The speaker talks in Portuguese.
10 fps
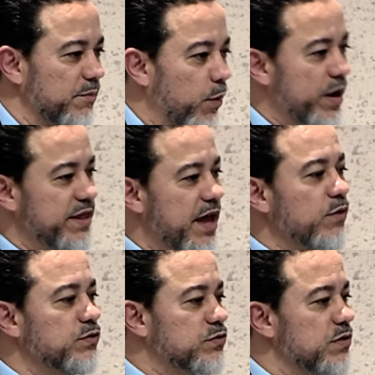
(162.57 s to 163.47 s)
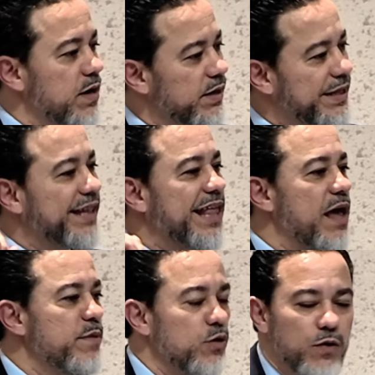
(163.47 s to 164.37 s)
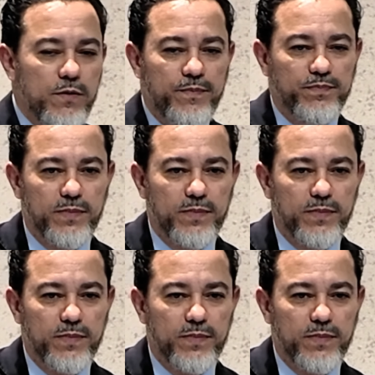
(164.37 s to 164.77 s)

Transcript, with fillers: Porque Deus determinou.